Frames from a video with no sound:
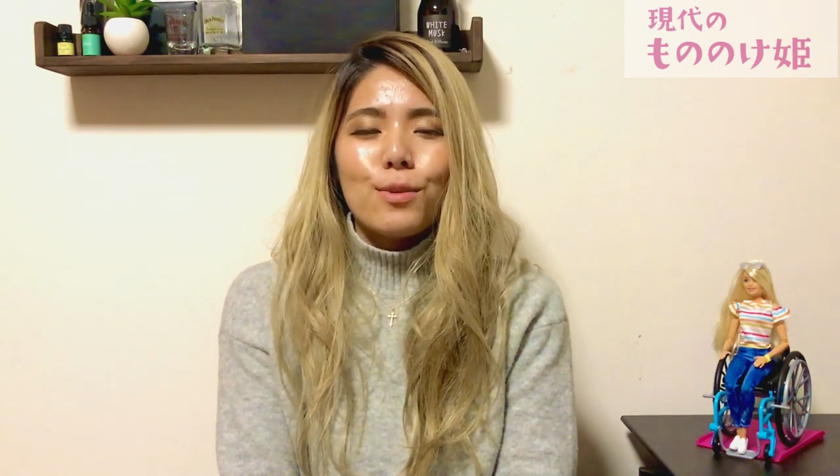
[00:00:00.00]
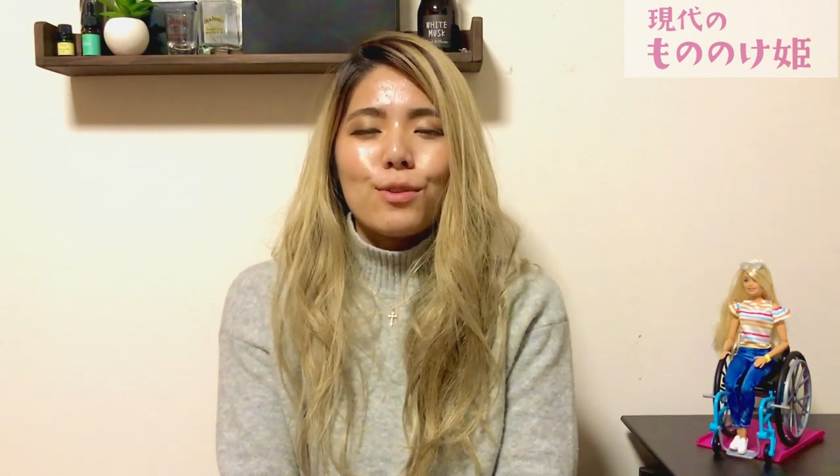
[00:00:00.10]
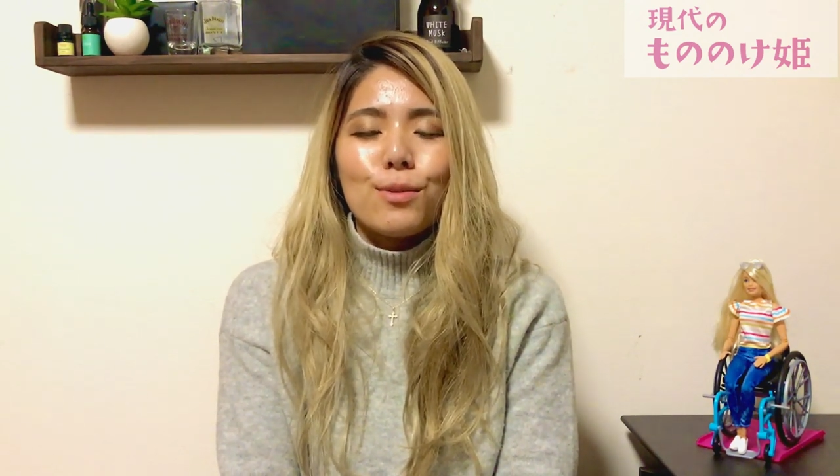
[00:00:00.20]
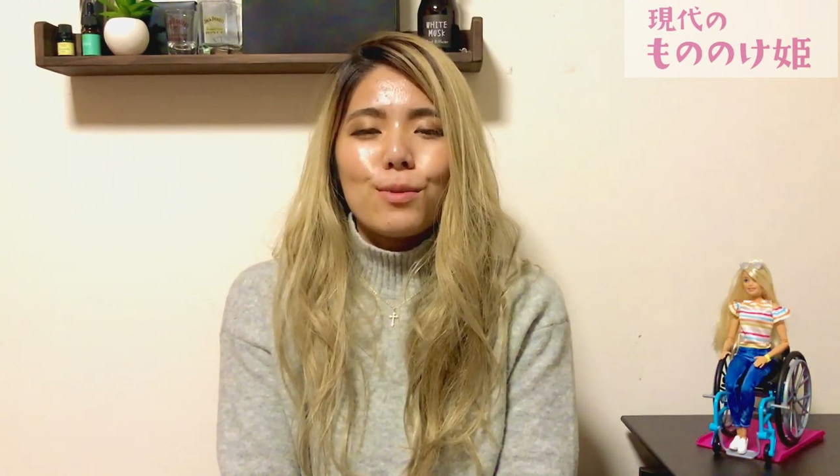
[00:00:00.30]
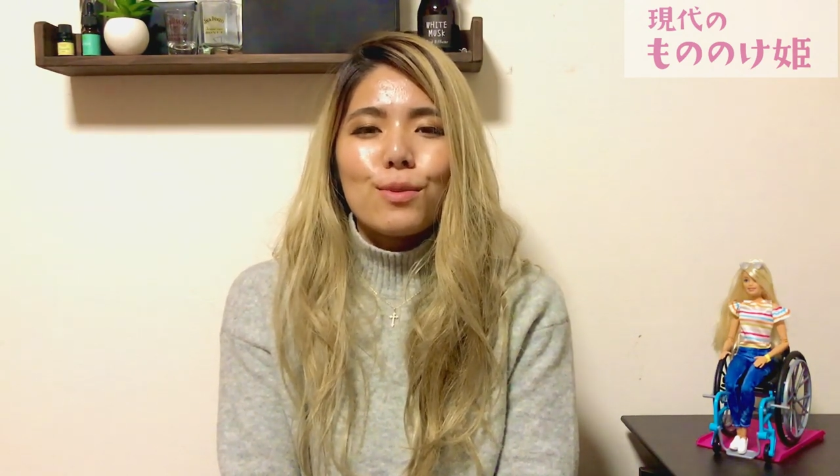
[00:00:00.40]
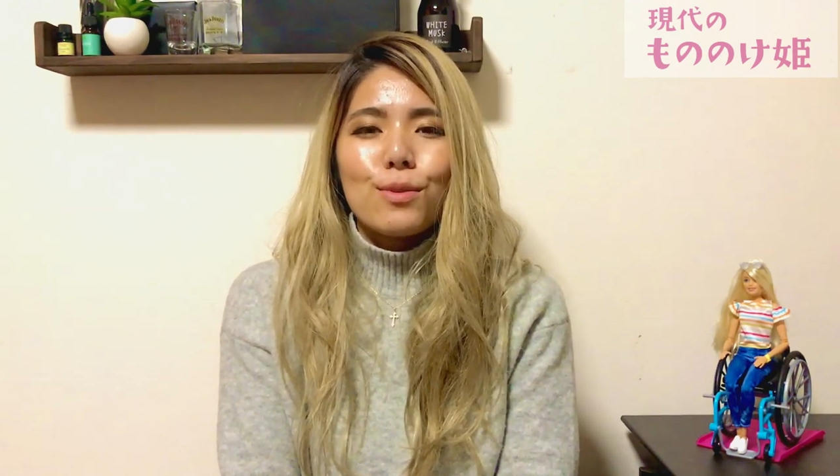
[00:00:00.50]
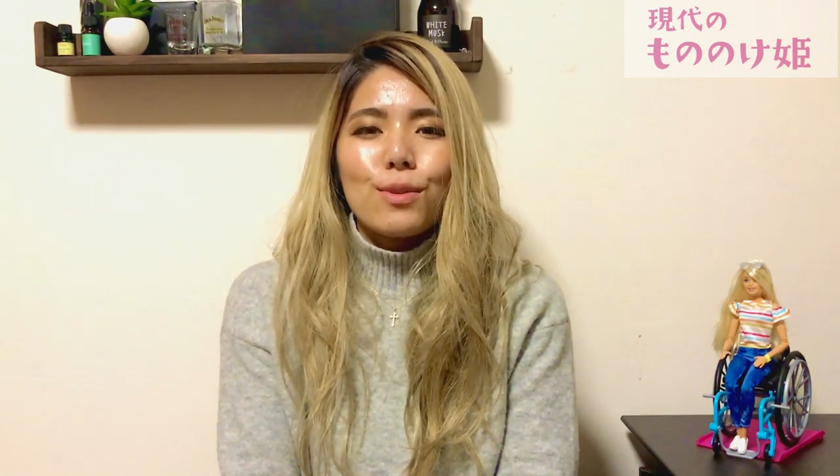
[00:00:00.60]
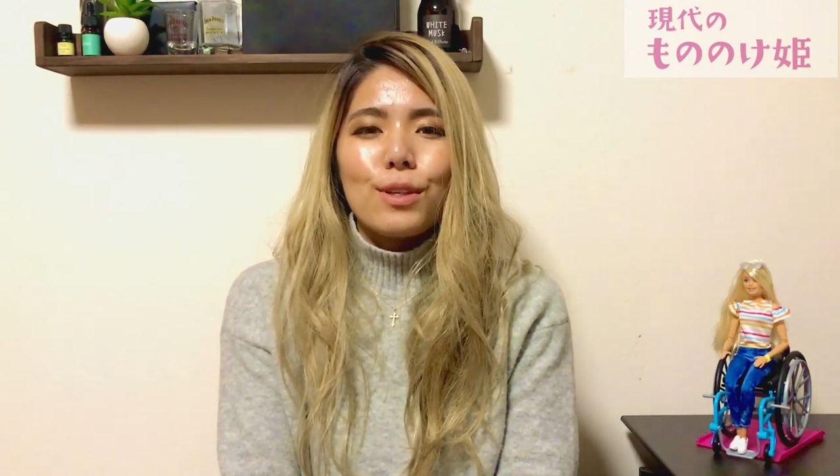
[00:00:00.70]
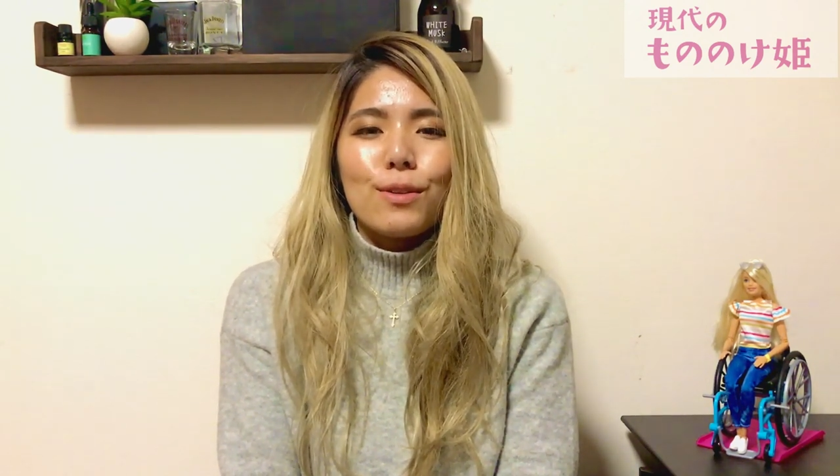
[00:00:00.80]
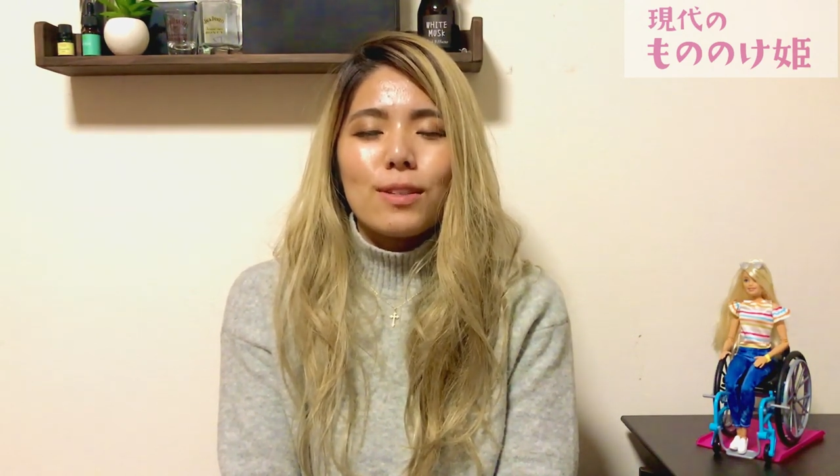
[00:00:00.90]
うもっともっ
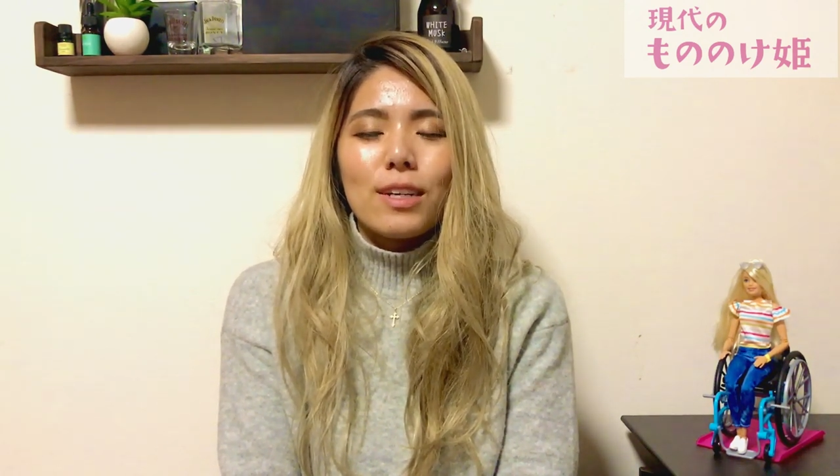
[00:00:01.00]
といろ